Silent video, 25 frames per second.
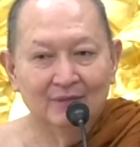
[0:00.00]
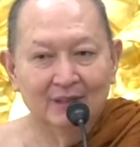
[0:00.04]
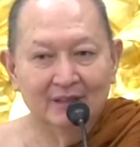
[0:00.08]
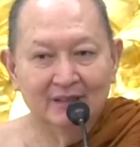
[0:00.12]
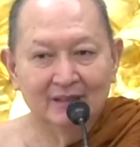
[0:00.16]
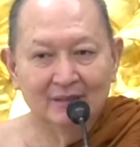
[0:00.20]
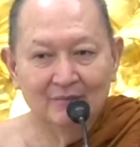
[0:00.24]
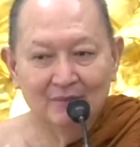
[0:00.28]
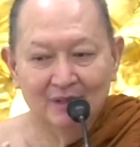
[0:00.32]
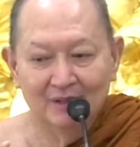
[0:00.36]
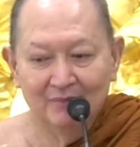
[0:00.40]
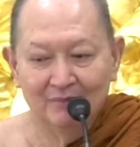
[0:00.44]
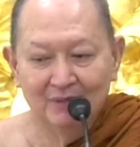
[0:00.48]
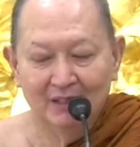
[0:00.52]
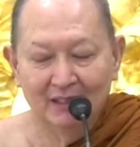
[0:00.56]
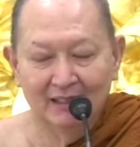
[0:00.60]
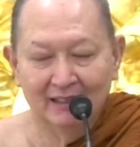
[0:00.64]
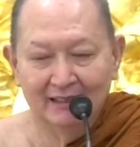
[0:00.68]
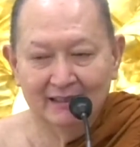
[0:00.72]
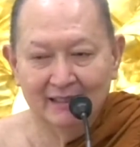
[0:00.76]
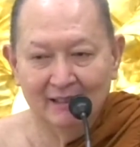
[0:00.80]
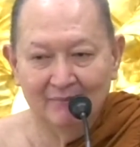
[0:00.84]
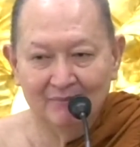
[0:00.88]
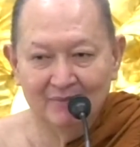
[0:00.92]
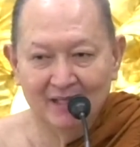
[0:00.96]
มันจะไม่เหมือน
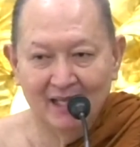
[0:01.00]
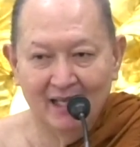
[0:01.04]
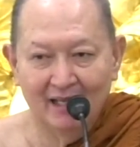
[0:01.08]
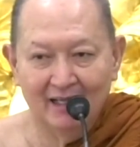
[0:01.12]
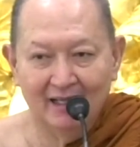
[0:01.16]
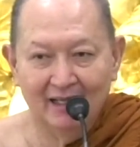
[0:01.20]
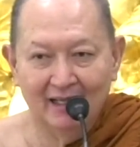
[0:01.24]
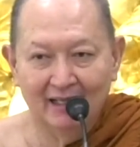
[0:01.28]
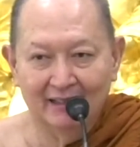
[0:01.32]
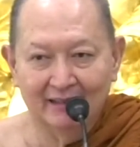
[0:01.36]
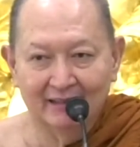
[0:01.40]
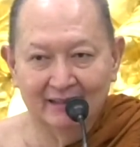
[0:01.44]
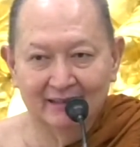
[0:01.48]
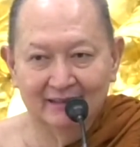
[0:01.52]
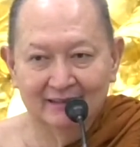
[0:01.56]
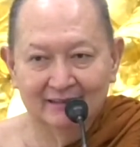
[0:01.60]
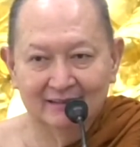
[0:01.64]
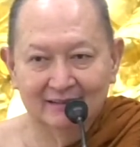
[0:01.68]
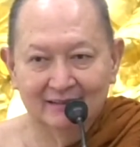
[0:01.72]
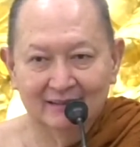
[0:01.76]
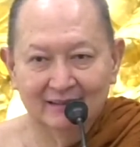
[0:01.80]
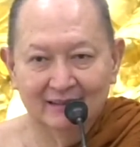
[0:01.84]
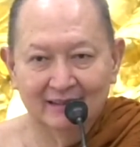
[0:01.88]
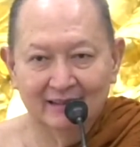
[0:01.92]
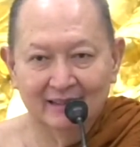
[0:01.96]
ระดับแยกขัน
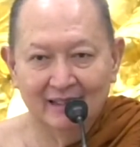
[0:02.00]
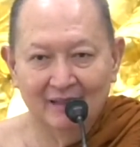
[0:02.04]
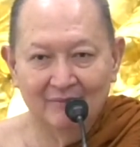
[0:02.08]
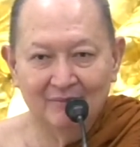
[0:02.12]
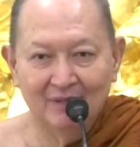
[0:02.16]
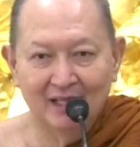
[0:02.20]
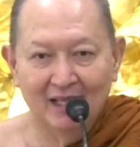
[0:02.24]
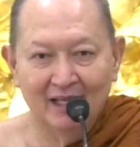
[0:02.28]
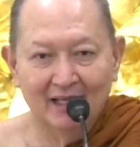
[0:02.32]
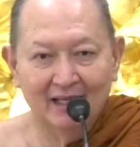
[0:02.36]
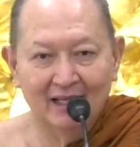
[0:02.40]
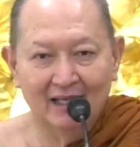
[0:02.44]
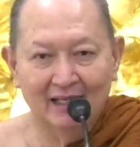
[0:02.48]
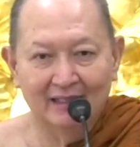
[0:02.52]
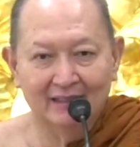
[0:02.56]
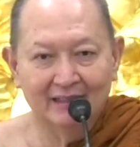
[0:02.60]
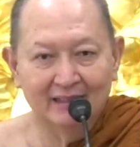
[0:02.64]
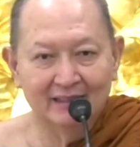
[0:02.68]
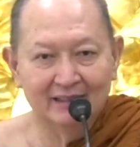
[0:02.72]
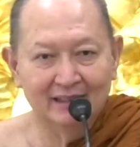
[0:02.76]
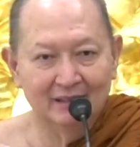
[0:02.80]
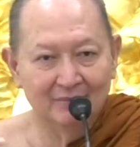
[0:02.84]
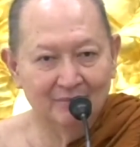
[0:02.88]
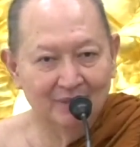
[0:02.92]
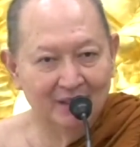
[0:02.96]
ระดับแยกขันเนี่
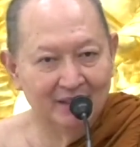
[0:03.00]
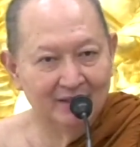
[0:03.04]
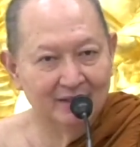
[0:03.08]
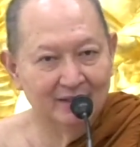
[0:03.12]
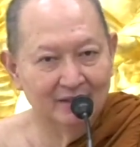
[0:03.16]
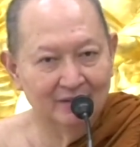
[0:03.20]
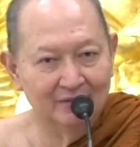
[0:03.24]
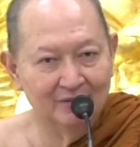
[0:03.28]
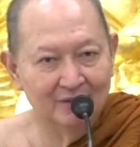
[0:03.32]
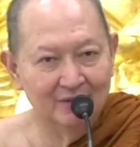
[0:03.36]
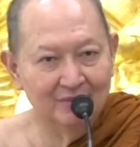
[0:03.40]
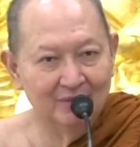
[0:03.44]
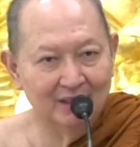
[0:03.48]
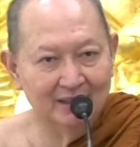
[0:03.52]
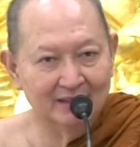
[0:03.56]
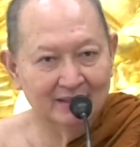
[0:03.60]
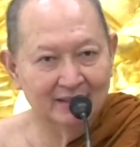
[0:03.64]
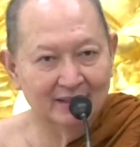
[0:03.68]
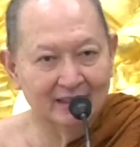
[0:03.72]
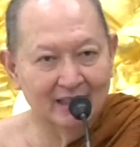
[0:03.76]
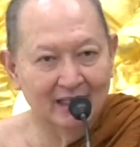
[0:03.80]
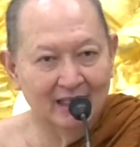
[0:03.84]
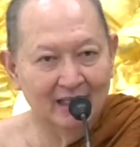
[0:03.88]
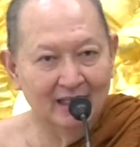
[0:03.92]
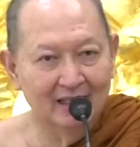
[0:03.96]
ยยังไม่ถึงวิปัสส
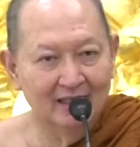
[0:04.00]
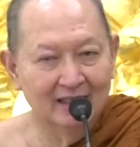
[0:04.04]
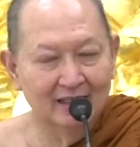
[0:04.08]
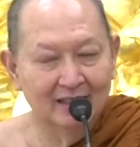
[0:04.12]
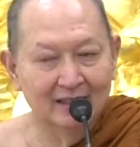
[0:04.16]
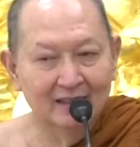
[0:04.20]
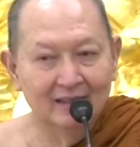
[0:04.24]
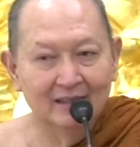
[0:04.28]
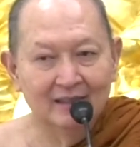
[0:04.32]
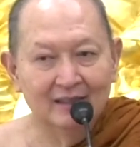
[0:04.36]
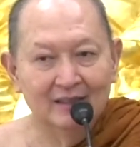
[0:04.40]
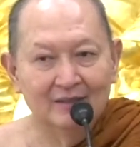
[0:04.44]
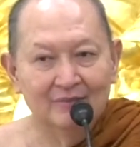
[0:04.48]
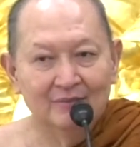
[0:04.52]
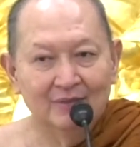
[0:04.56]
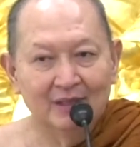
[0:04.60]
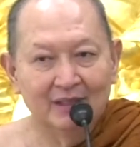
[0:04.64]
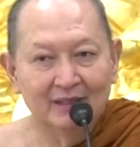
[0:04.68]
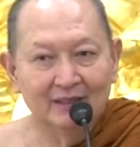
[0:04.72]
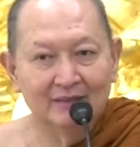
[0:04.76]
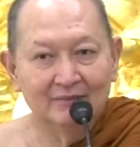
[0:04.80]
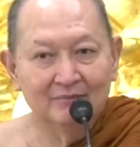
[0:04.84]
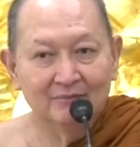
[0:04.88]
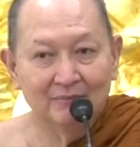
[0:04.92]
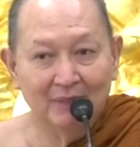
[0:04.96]
นา
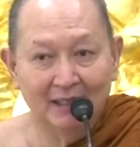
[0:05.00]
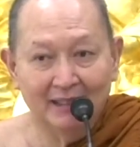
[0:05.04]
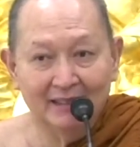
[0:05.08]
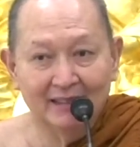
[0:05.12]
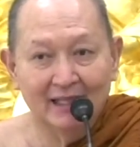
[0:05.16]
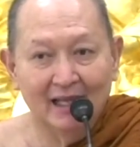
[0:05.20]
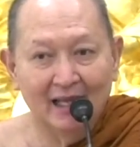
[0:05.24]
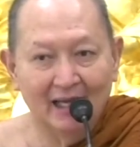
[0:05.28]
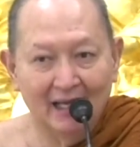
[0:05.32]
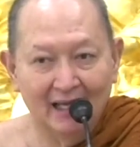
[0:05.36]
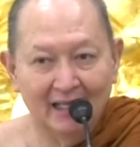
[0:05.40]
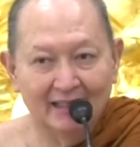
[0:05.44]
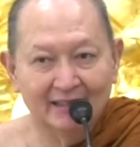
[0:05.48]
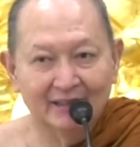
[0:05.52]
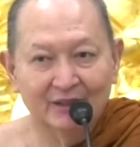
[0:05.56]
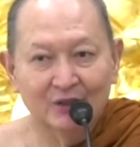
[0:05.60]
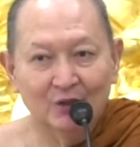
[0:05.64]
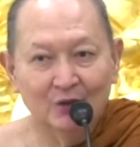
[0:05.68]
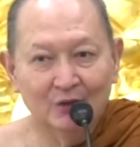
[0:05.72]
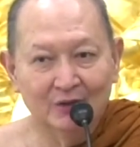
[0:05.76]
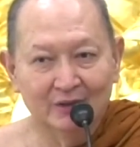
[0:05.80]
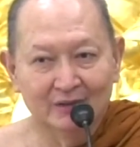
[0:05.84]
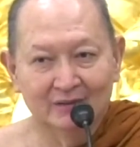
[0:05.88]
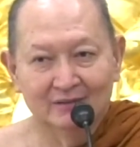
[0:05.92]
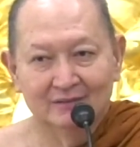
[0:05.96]
เป็นปัญญาขั้น
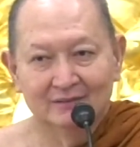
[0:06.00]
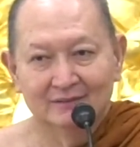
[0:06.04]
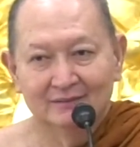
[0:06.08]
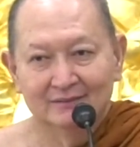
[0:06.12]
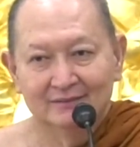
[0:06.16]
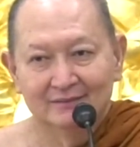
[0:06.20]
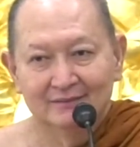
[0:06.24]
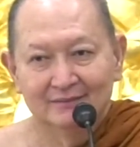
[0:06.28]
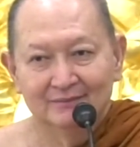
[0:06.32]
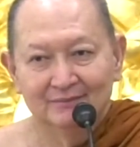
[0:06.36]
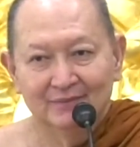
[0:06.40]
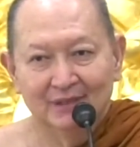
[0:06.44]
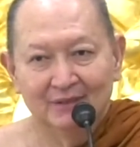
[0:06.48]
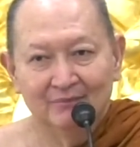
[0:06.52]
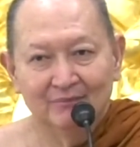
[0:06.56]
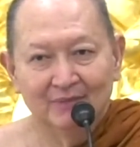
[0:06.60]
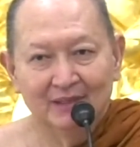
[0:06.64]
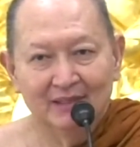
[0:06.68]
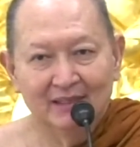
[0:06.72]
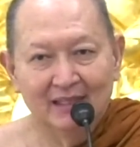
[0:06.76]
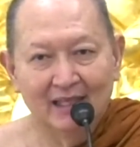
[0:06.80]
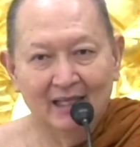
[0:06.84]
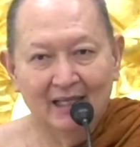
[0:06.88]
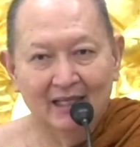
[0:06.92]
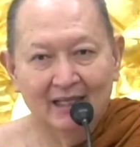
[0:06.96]
ต้น เป็นปั
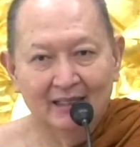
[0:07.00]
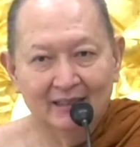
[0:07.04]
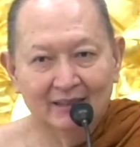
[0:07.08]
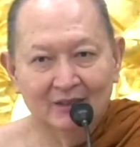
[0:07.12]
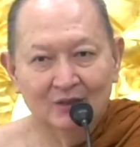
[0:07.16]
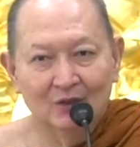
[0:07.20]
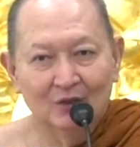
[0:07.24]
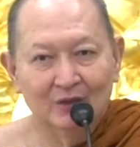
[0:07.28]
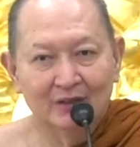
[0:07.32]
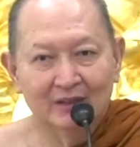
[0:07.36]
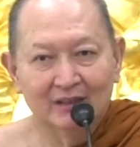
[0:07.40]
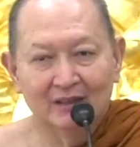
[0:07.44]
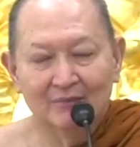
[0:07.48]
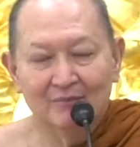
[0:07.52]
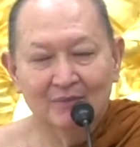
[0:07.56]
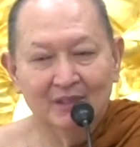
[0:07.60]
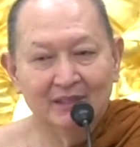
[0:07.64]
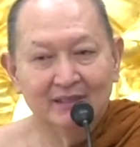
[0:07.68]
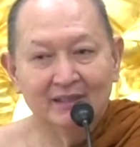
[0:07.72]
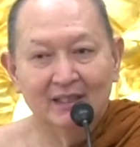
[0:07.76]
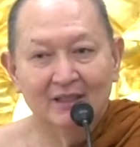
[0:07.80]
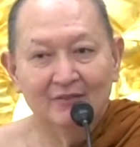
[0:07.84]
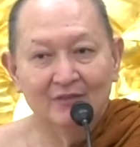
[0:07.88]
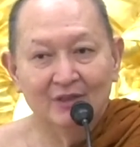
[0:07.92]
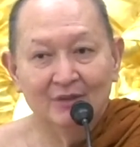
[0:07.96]
ญญาขั้นต้นยังไม่
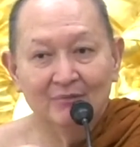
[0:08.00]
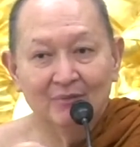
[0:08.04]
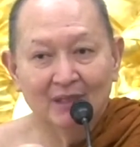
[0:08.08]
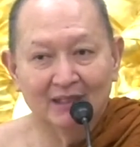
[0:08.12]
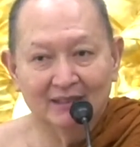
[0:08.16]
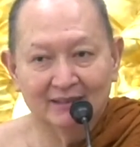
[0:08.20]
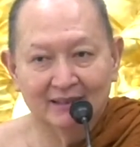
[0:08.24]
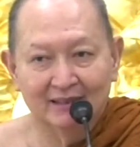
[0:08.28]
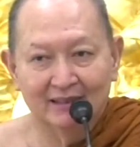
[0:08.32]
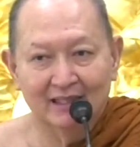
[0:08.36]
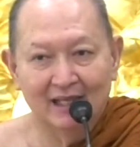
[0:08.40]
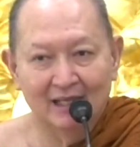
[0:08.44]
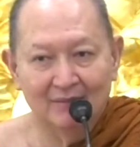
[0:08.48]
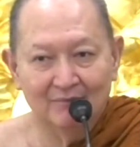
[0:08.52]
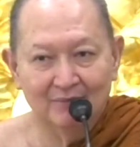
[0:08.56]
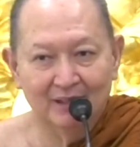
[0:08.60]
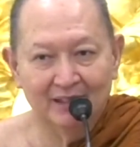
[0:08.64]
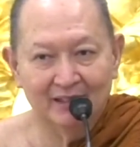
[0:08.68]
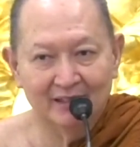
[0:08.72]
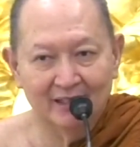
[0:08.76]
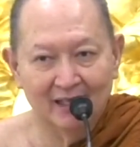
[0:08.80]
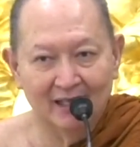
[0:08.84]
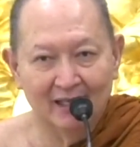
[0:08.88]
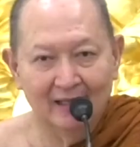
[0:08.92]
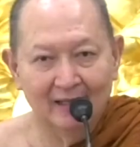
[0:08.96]
ใช่วิปัสนาปั
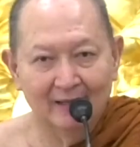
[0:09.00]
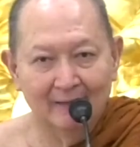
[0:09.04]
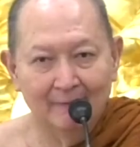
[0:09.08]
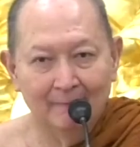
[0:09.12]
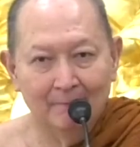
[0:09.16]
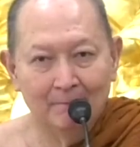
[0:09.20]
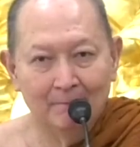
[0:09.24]
ญญา